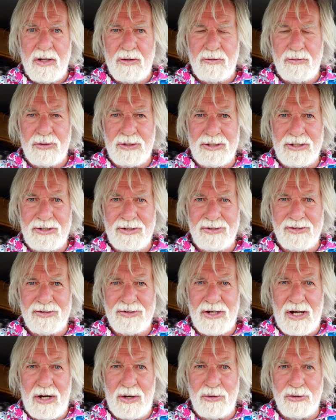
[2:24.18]
für
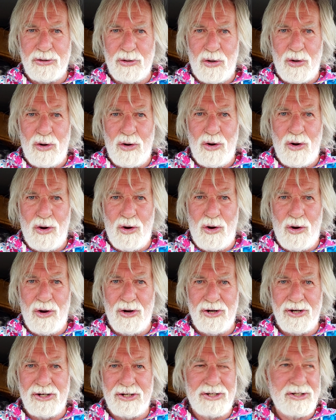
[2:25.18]
dieses Auto.
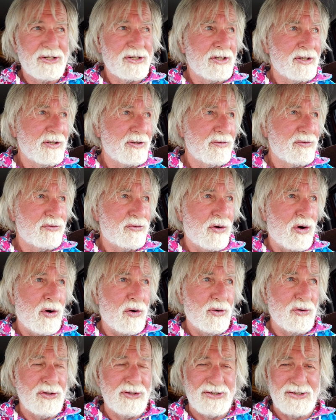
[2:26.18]
Und äh, vor
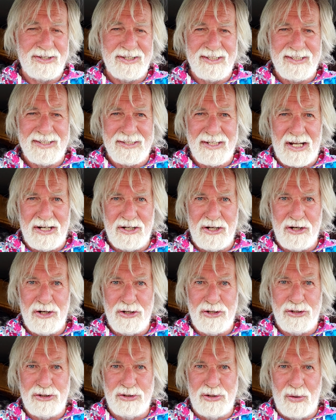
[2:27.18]
uns ist eine
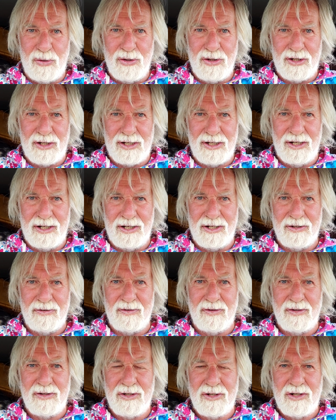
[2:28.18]

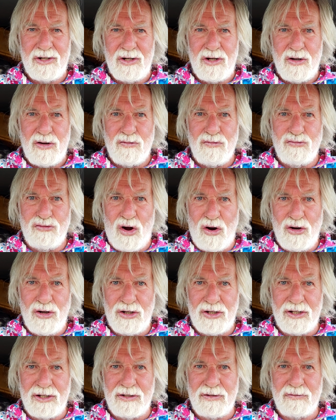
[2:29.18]
dunkle
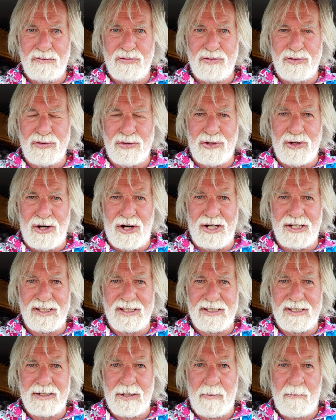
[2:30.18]

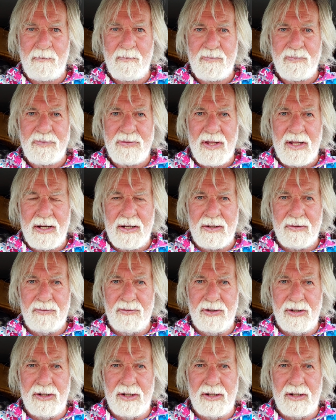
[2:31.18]
Wolkenfront.
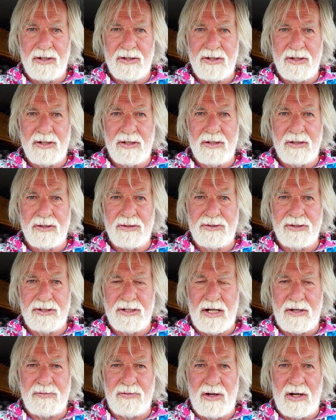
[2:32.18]
Wir äh,
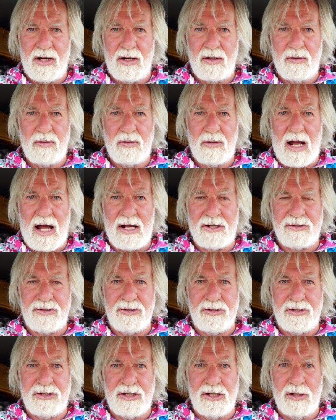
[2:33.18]
sind etwa
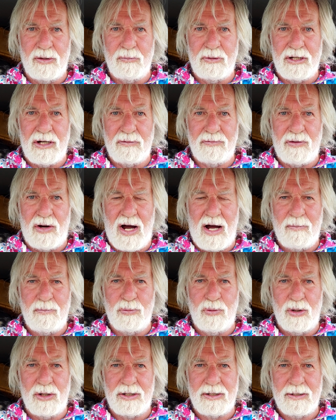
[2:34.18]
80 Kilometer vor
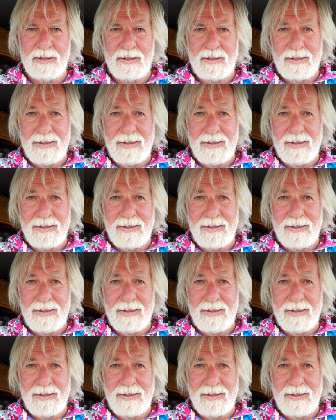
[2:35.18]
Hamburg.